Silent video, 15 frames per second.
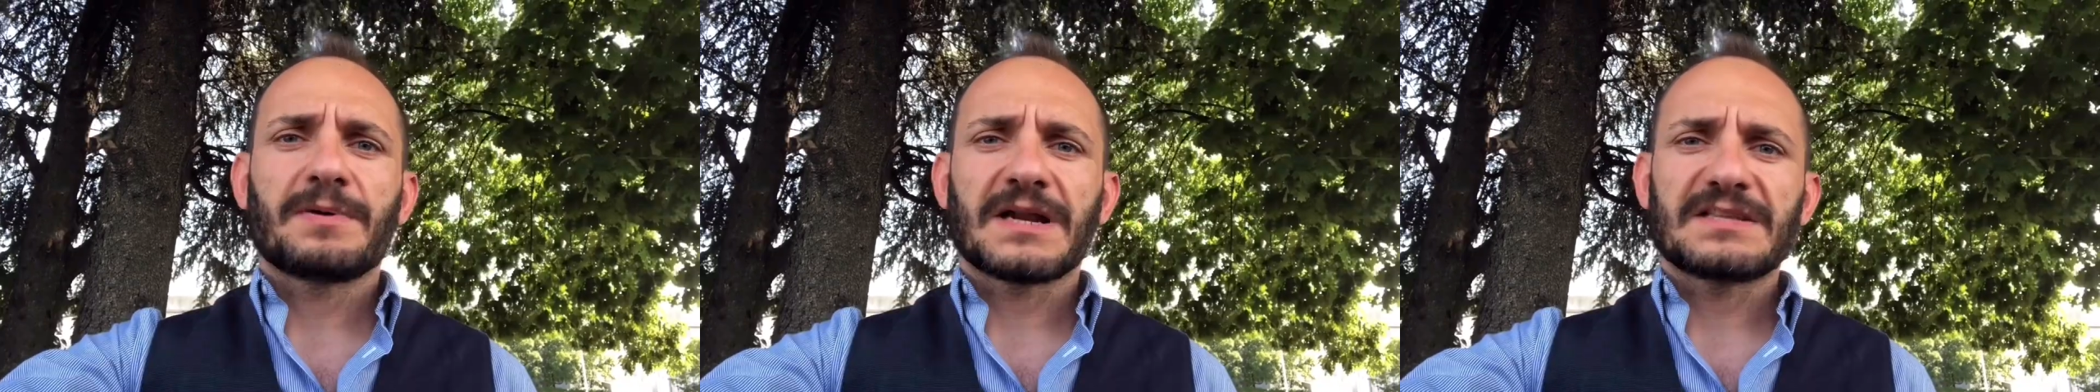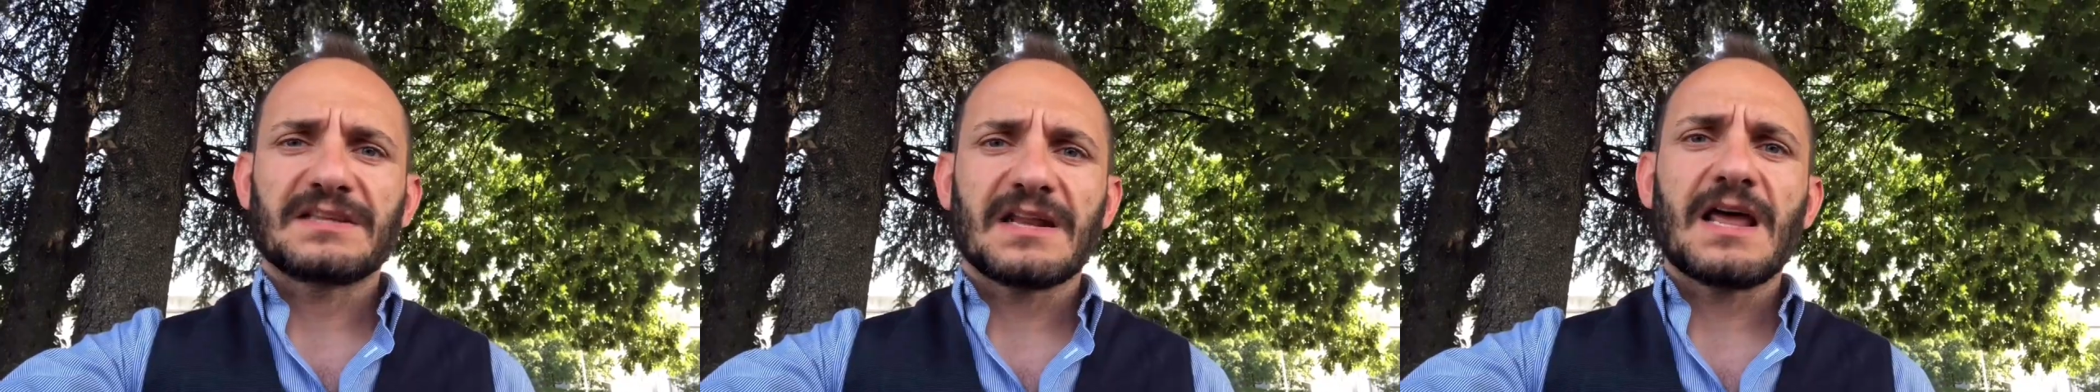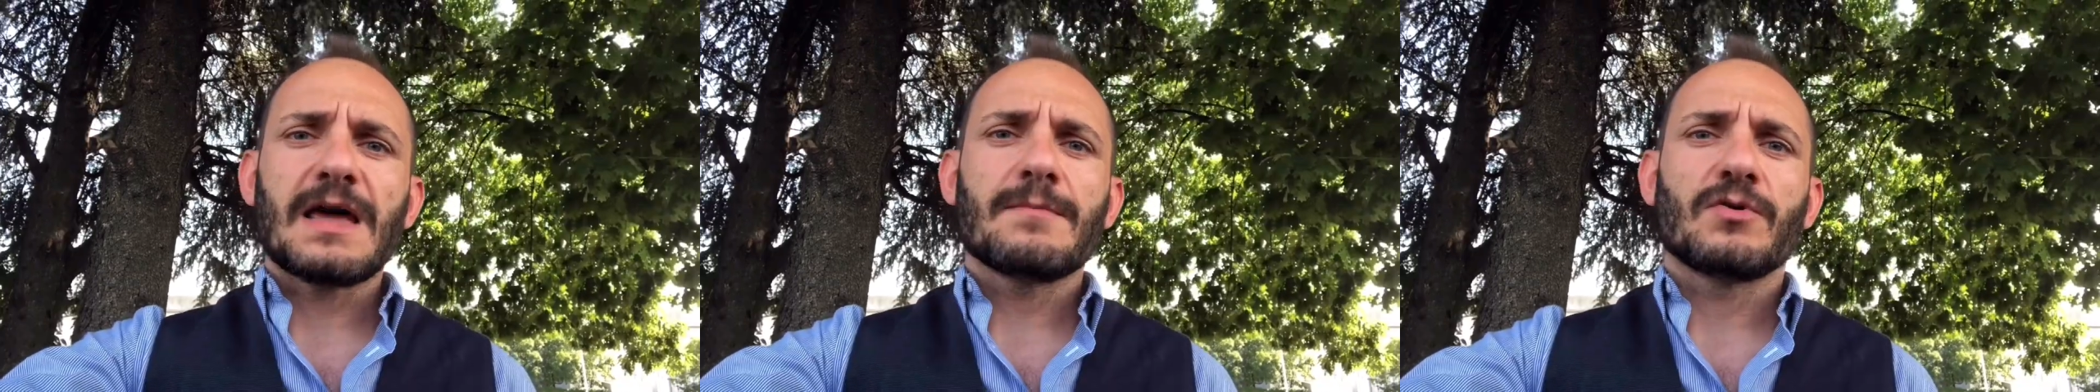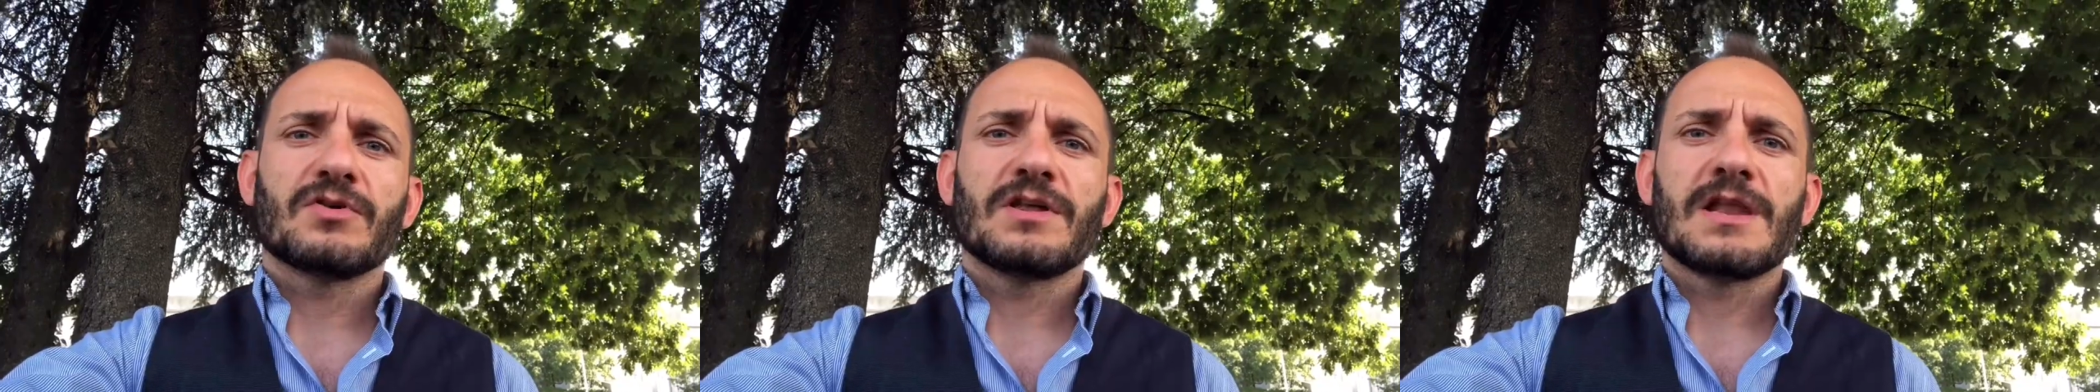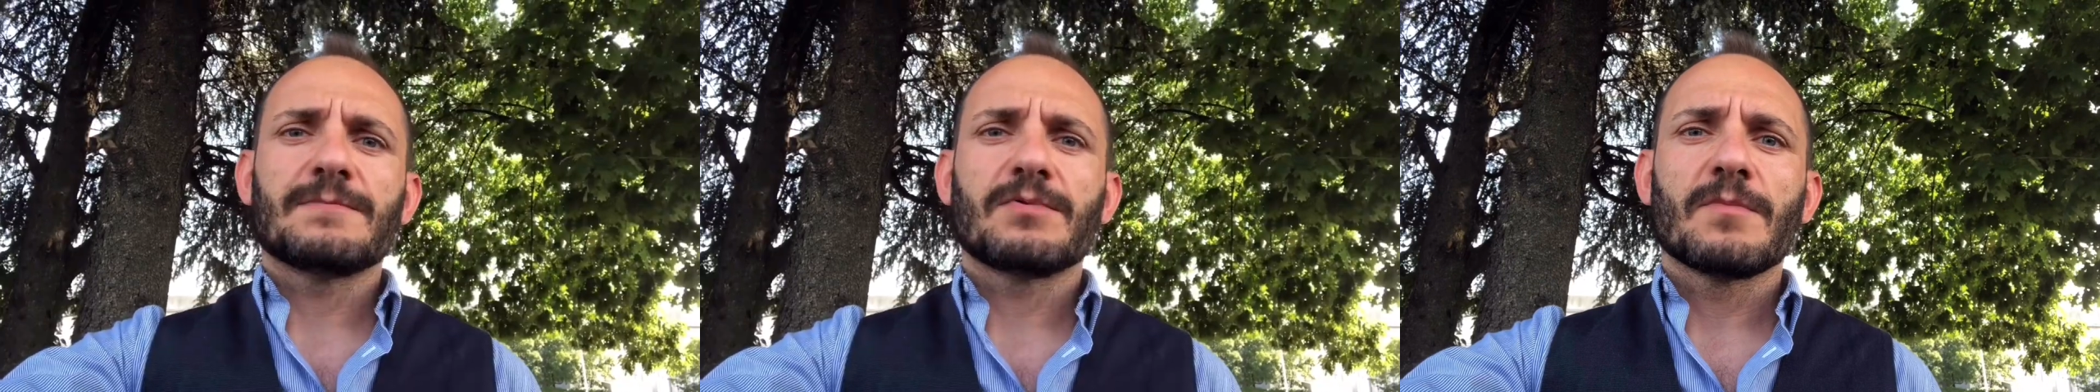Partiremo
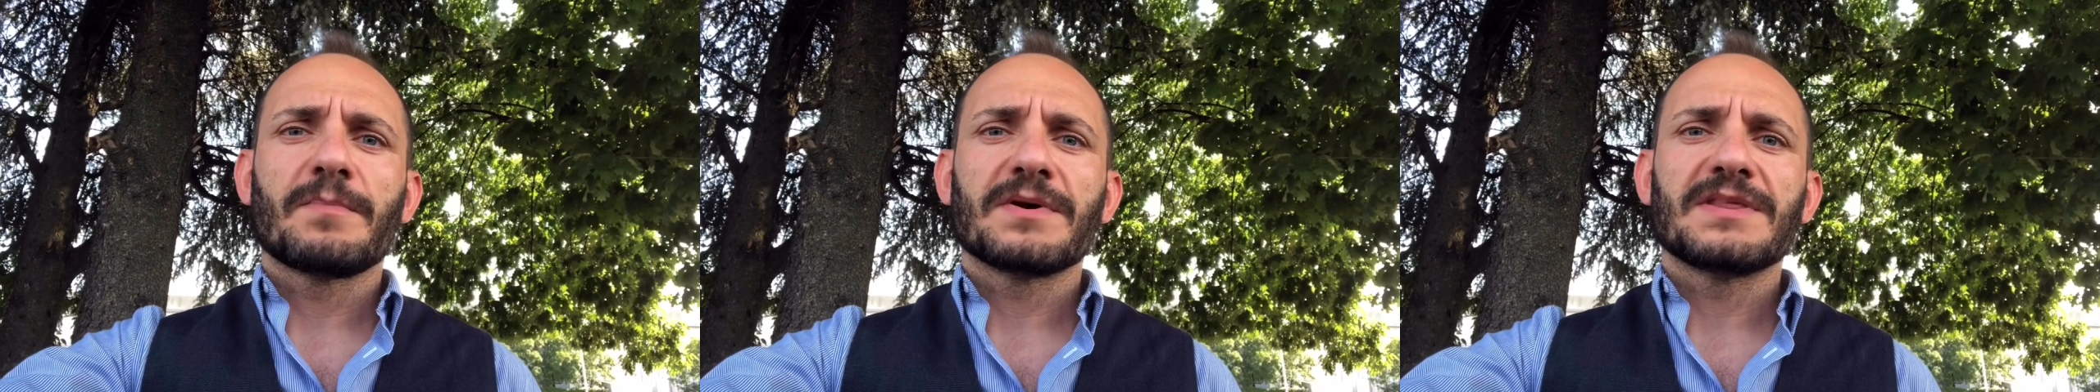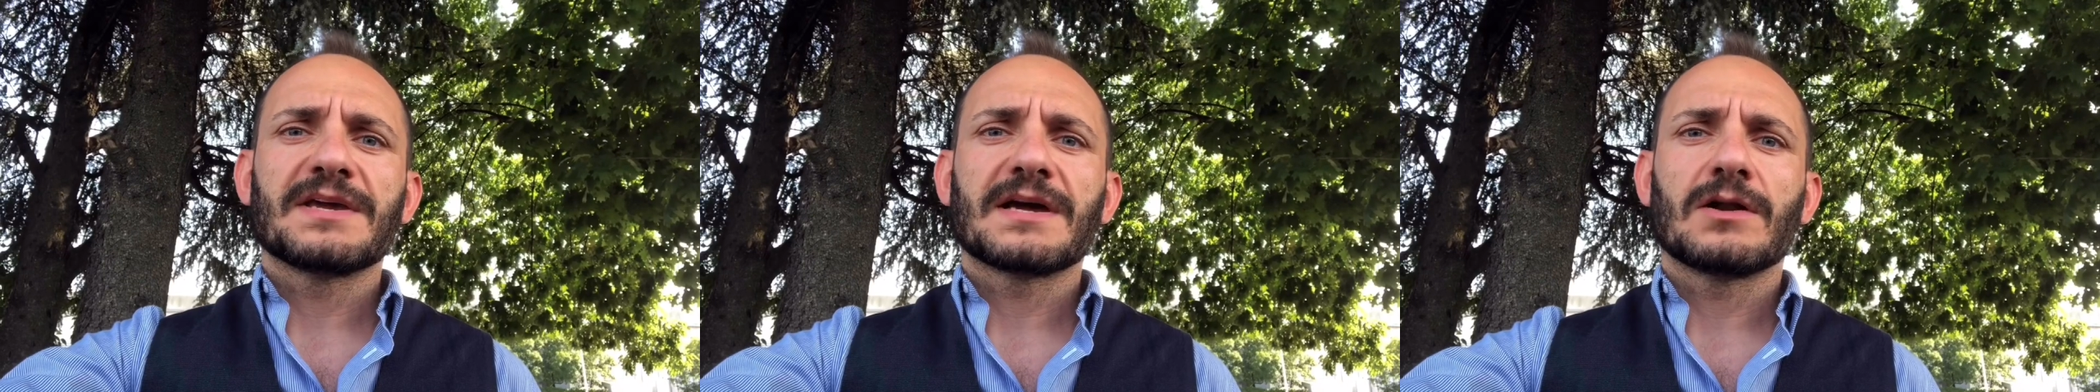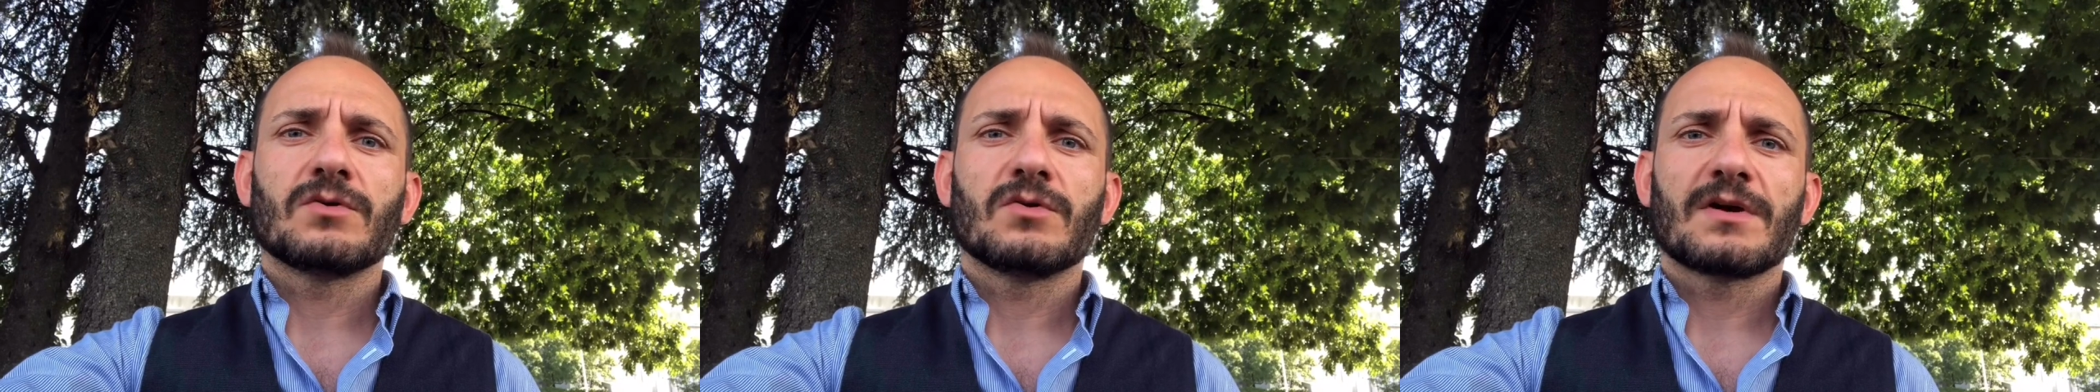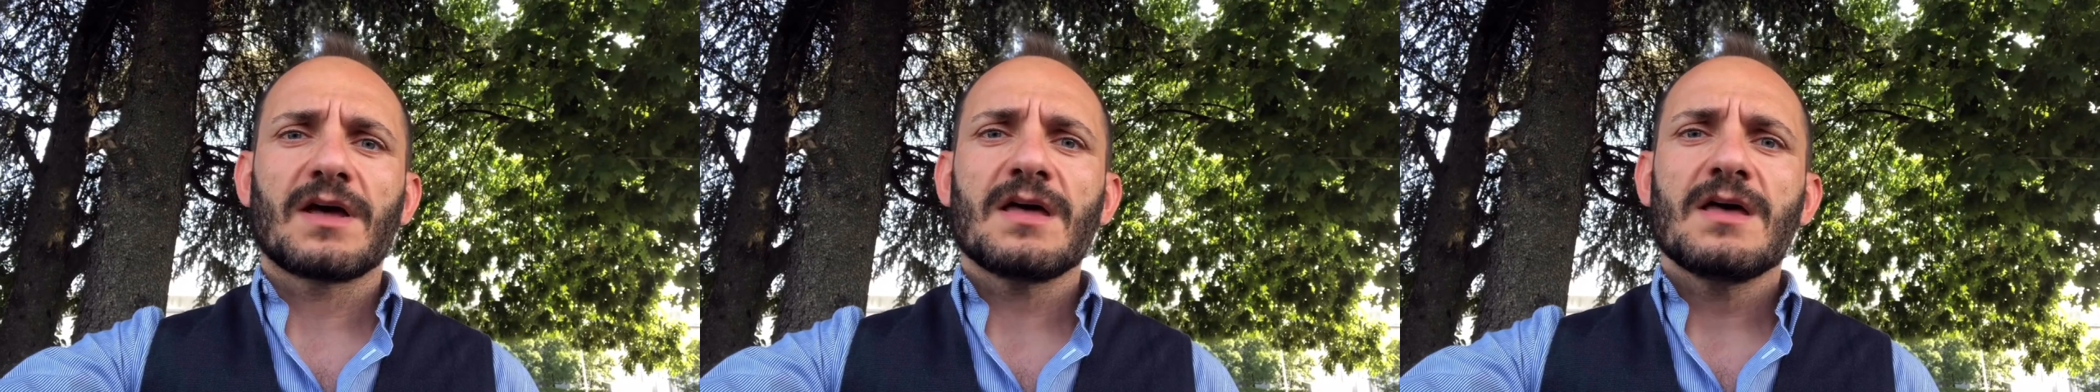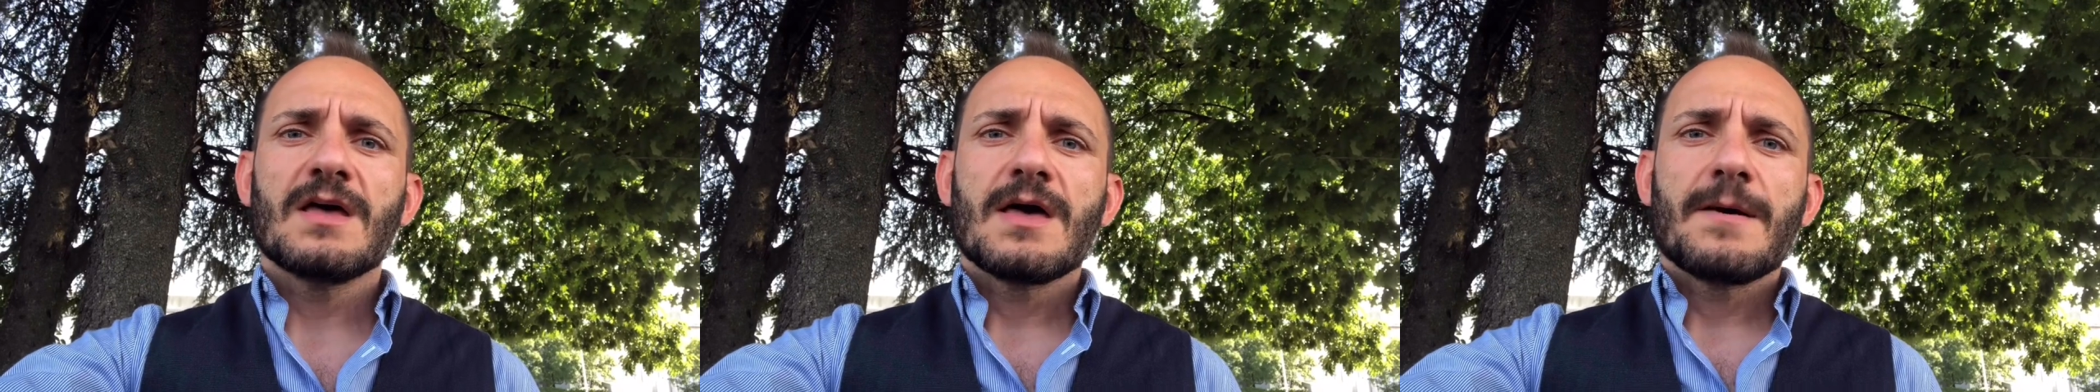dalle pompe di
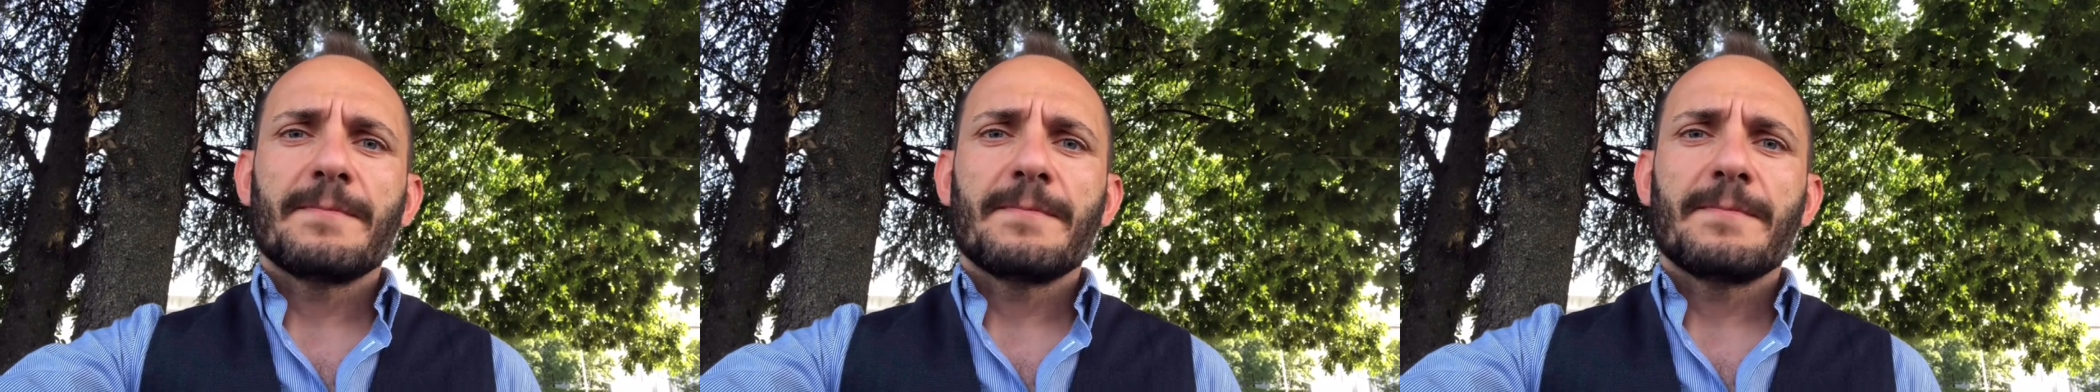calore